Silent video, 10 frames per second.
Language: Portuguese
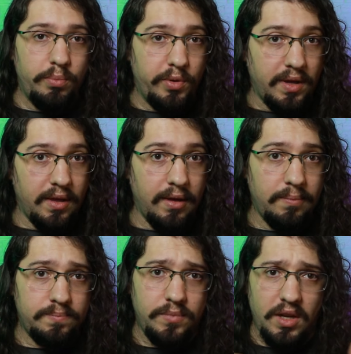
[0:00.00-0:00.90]

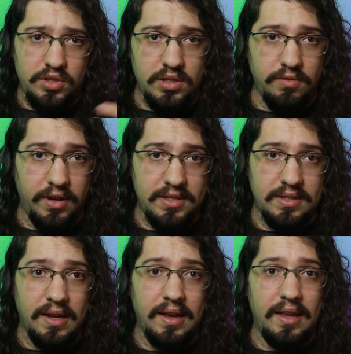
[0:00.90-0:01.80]
porque a gente vai
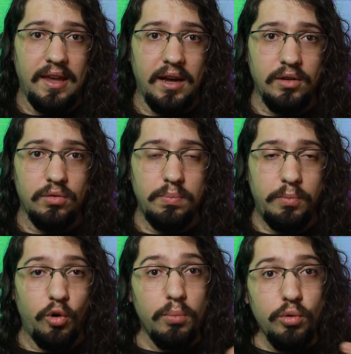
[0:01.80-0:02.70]
estar errando por